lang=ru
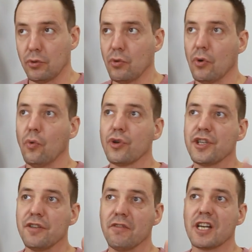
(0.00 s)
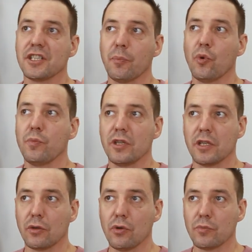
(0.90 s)
то очень важно помнить
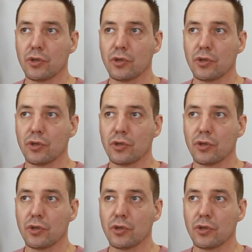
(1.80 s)
о том,